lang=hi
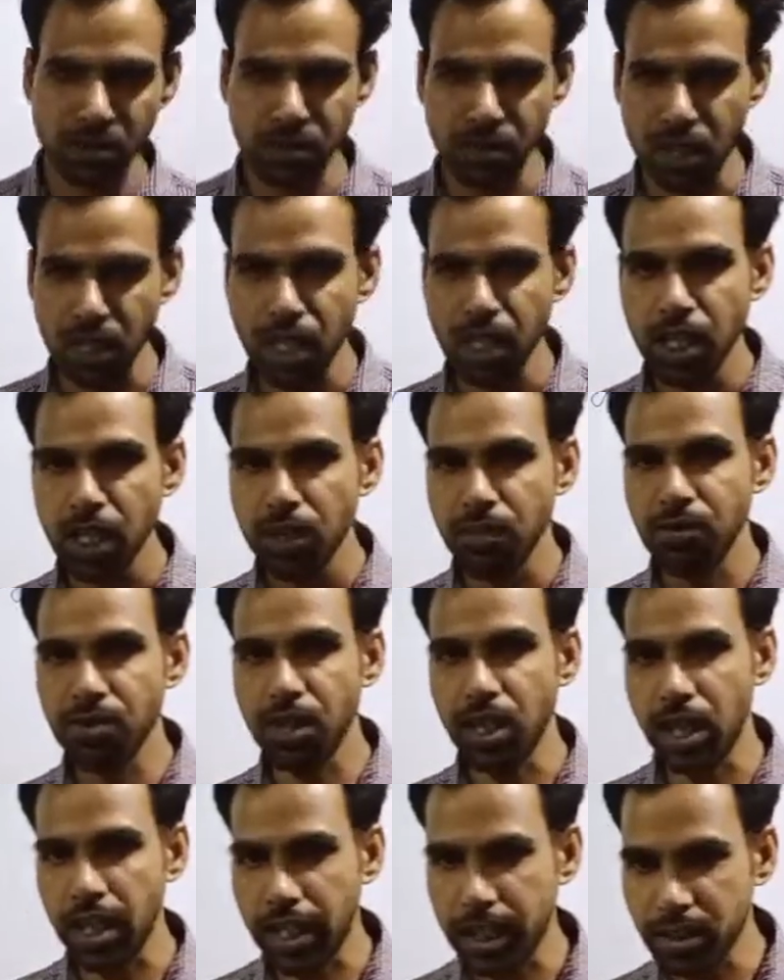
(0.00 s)
था फिर
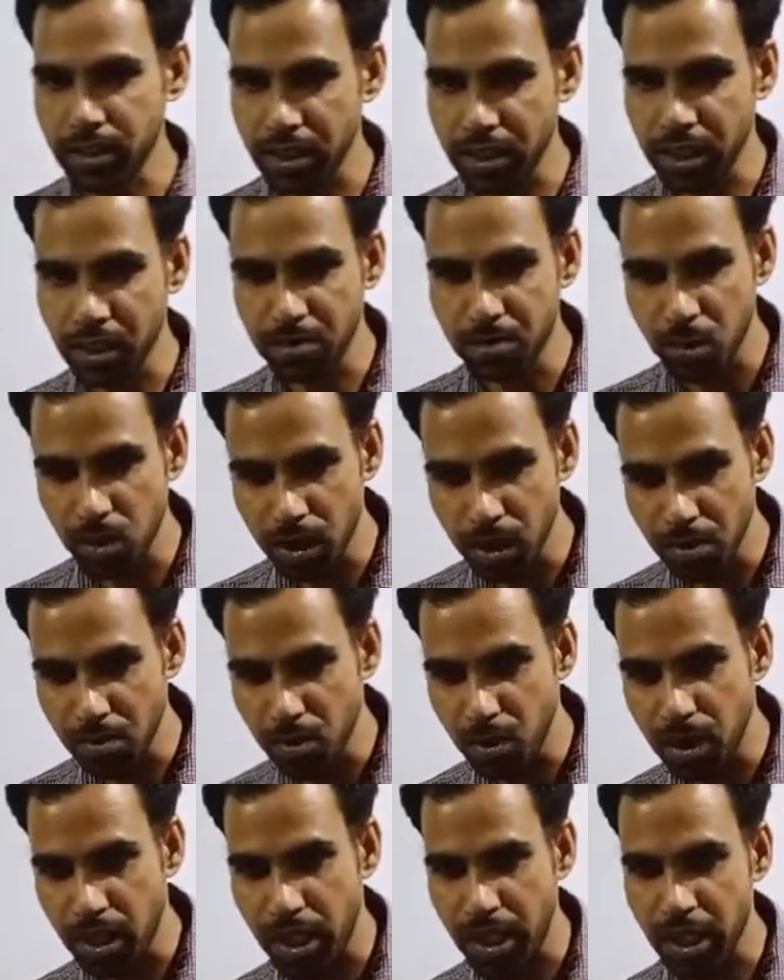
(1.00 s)
अलेक्जेंडर बोल्ड
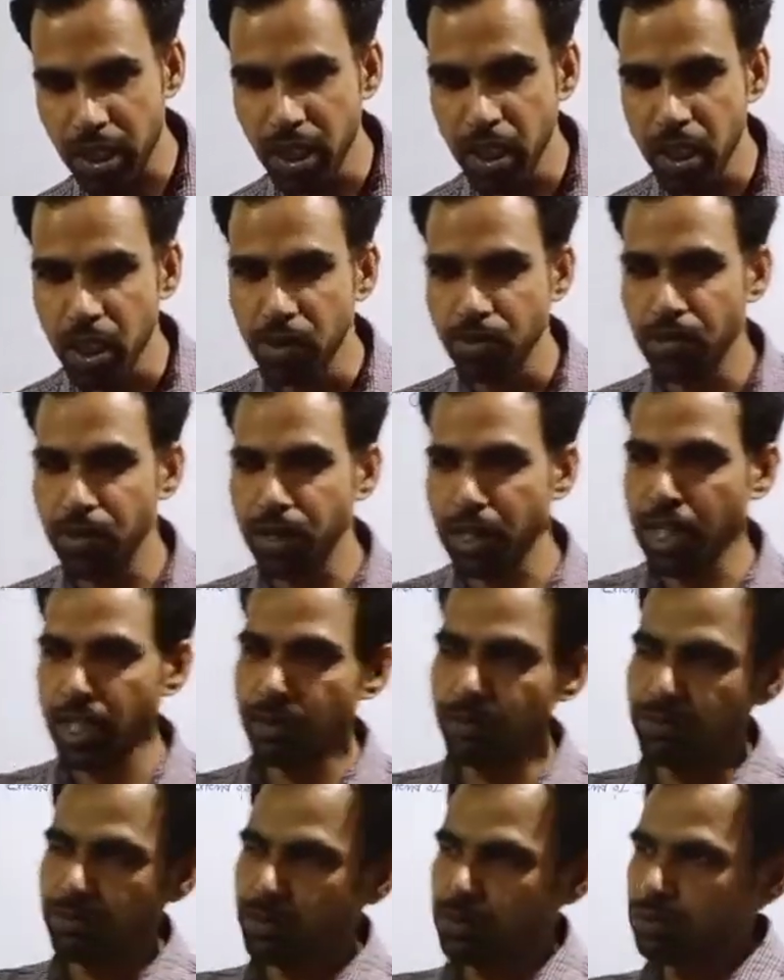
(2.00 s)
हम्बोल्ड आए फिर के
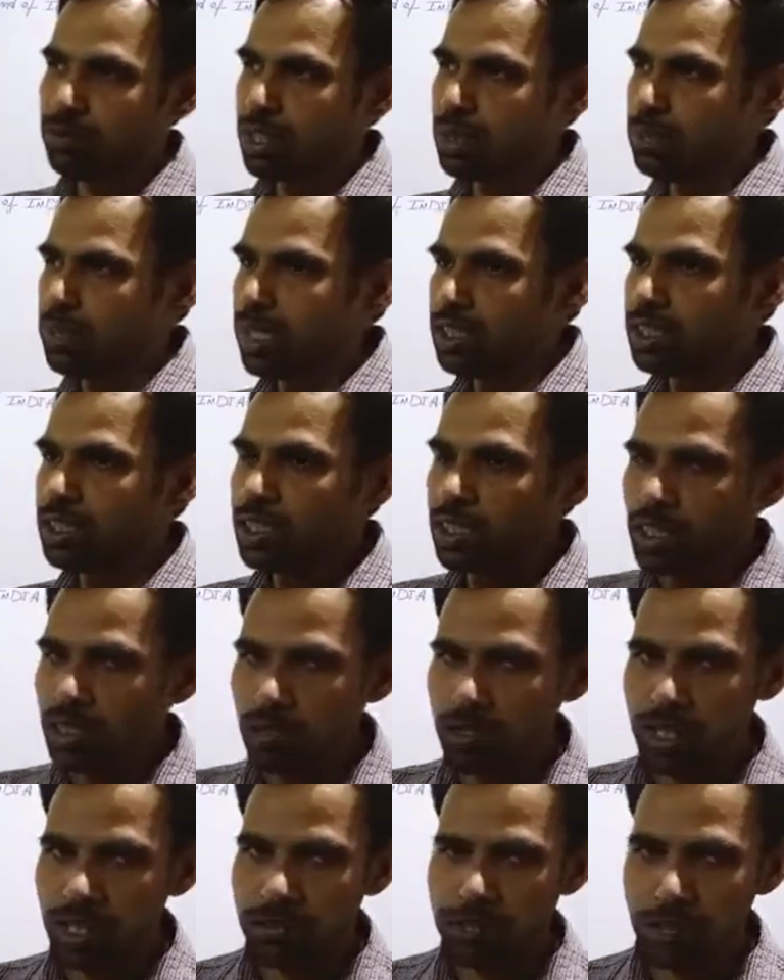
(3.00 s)
फिर उसके बाद
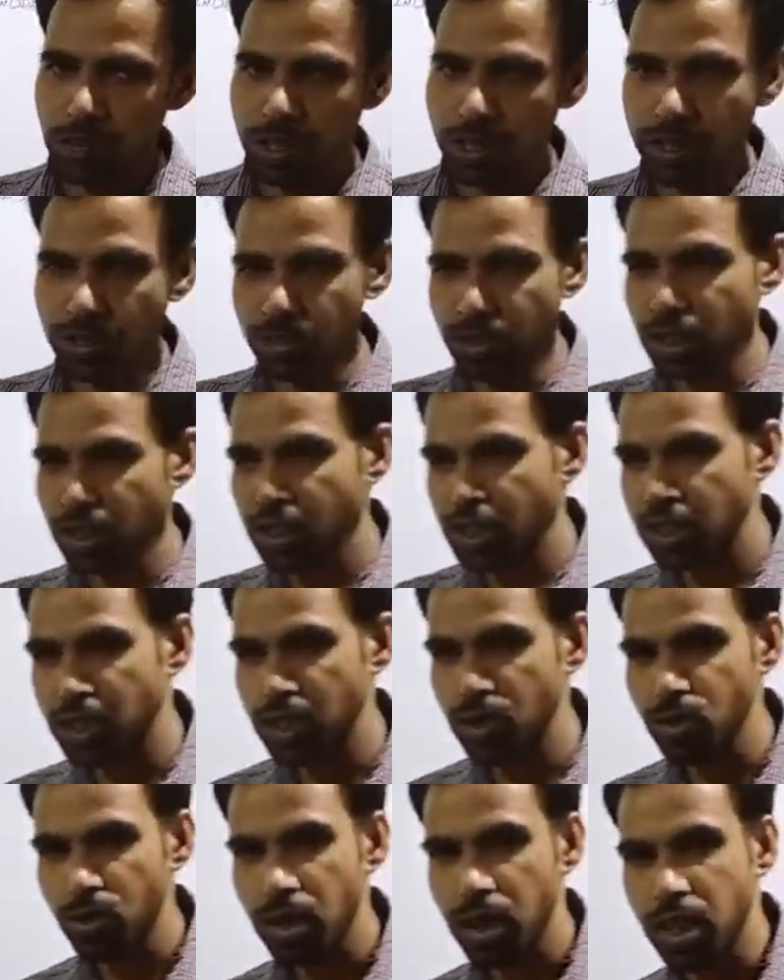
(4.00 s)
ओके पॉलिडोनिस ने
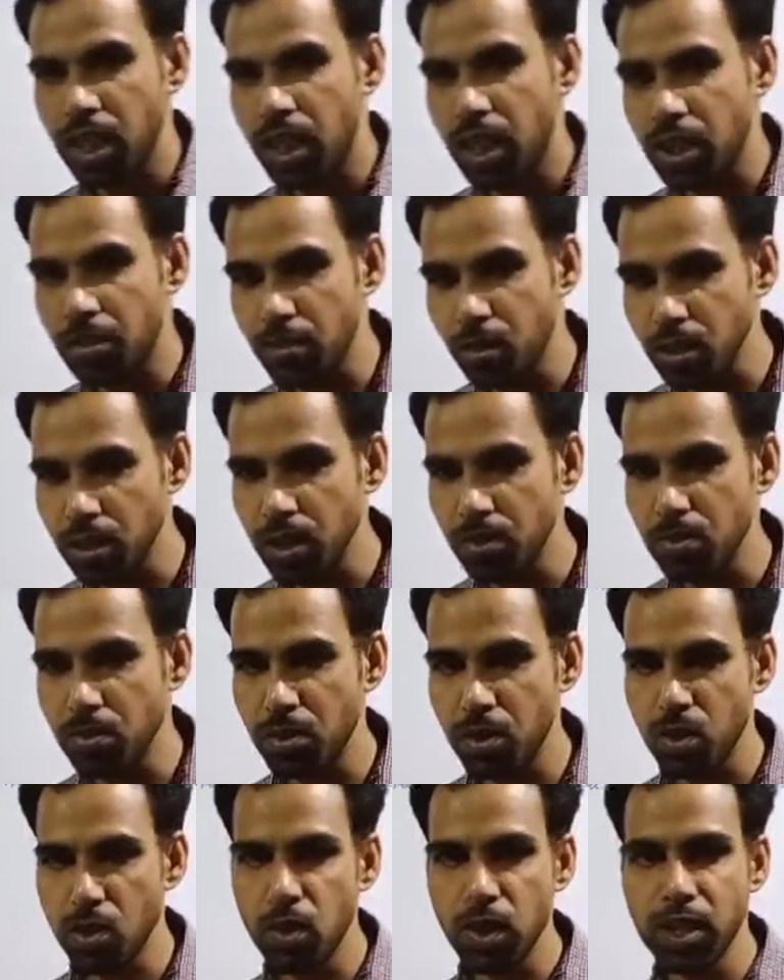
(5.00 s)
जो है भौतिक
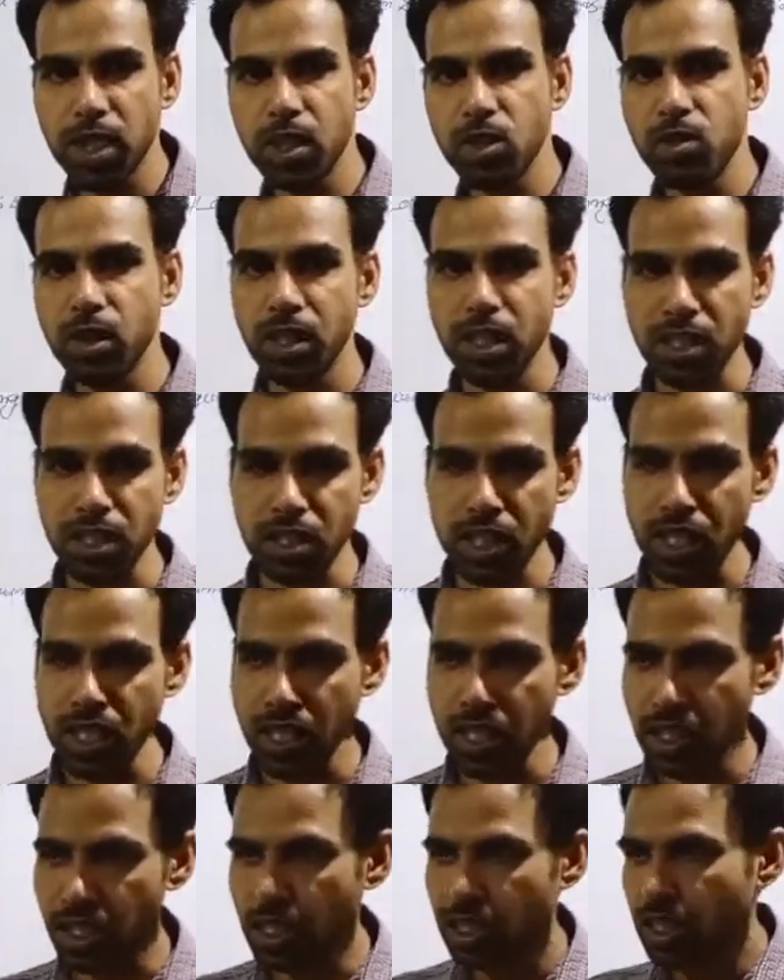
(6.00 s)
भूगोल की जो है रचना
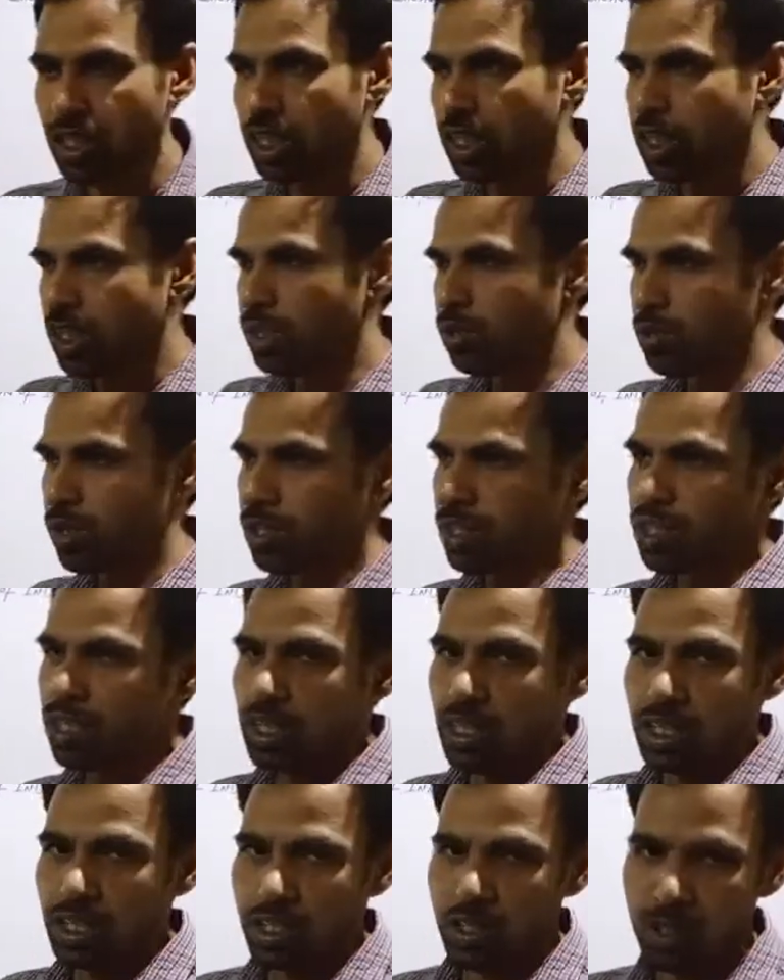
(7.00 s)
करी ओके
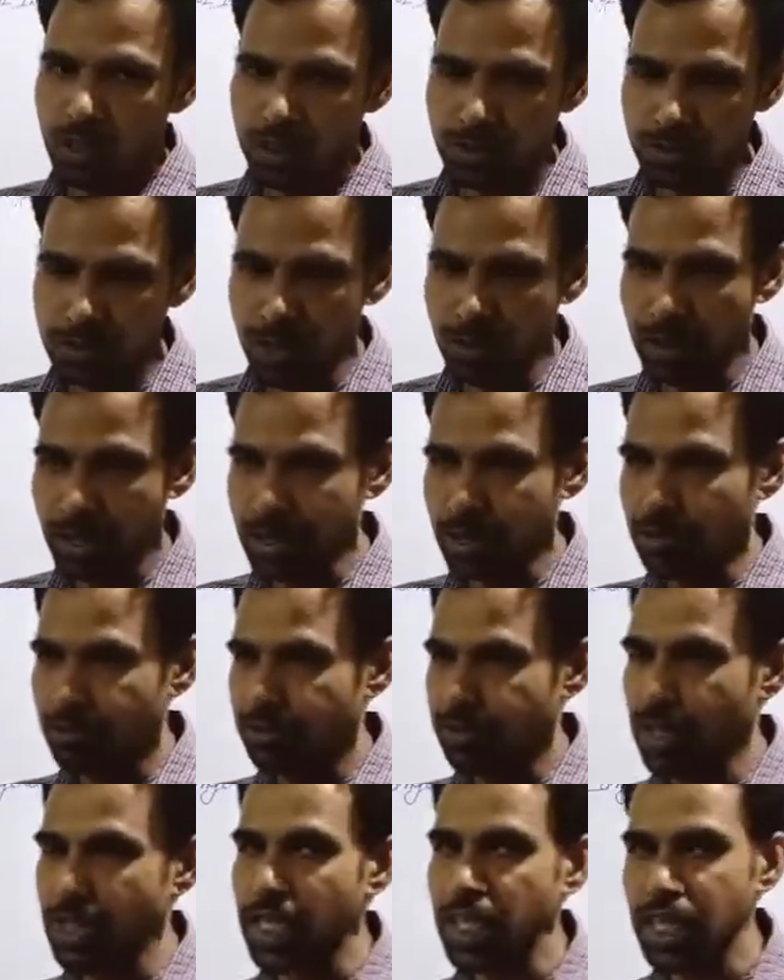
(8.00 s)
और उसके बाद
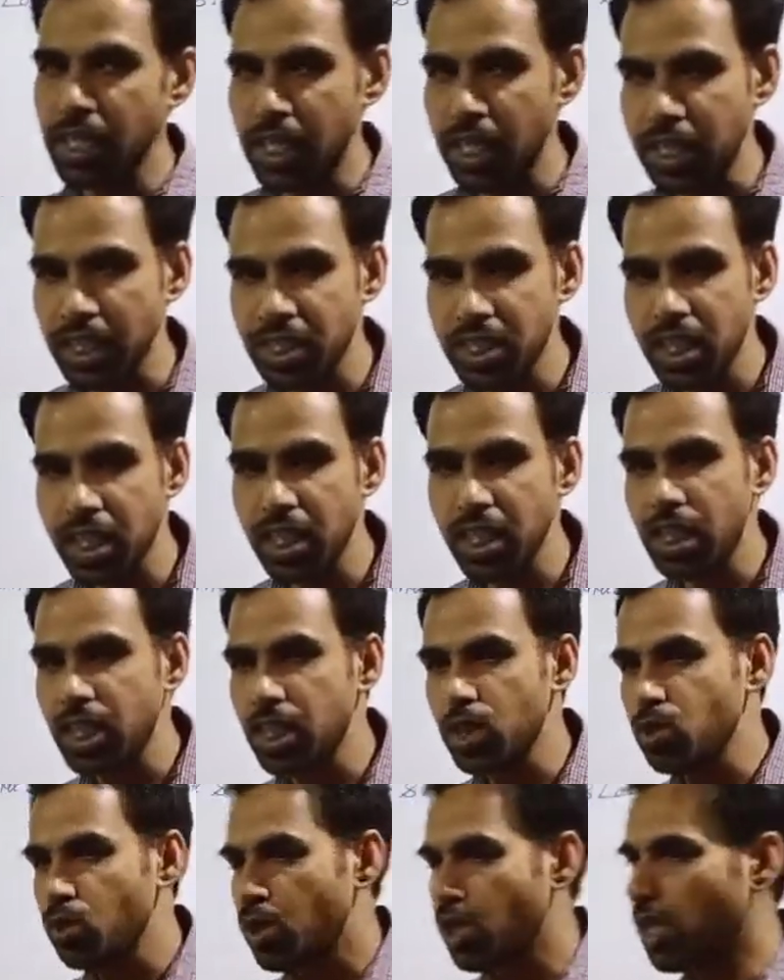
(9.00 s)
फेडरिक रेटजल ने
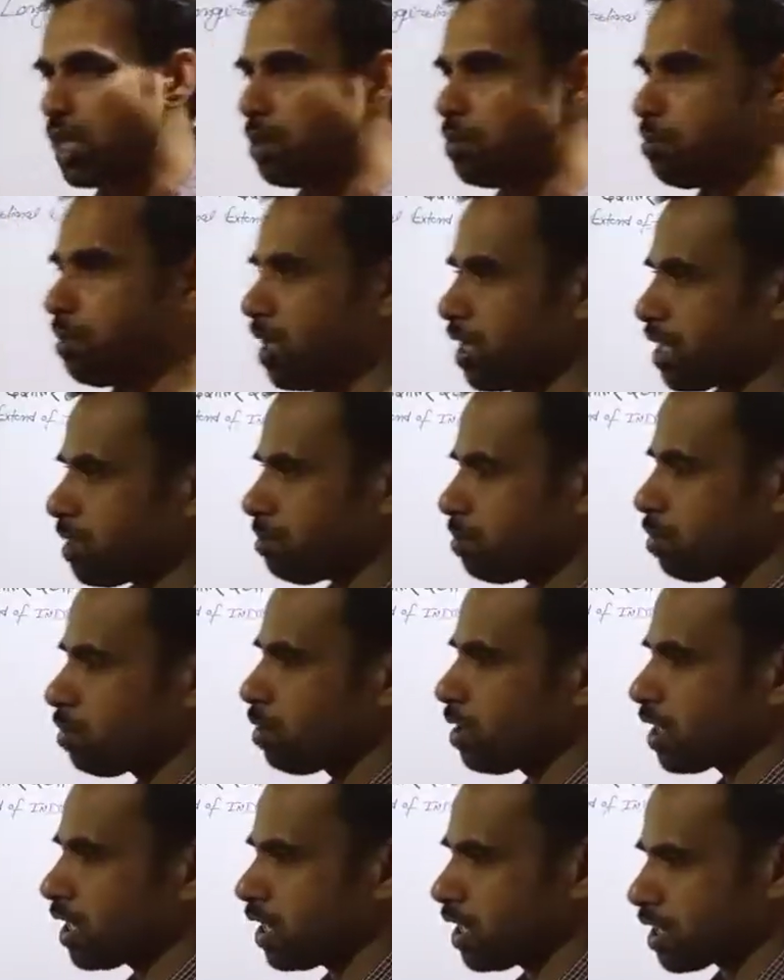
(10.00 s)
जो है मानव
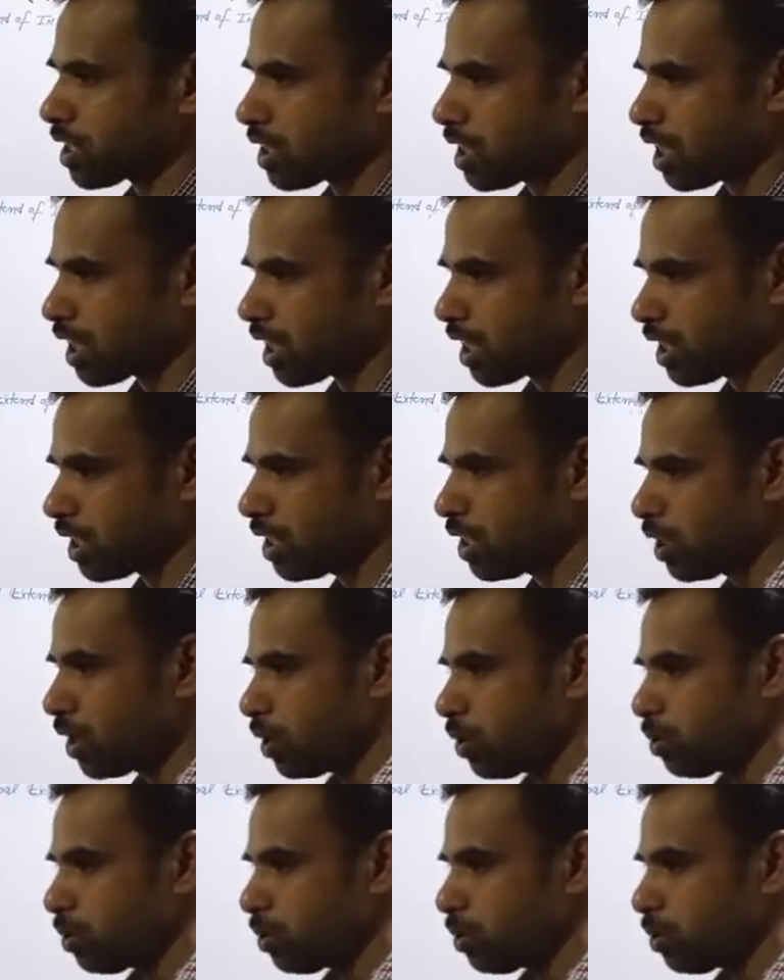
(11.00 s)
भूगोल की रचना करी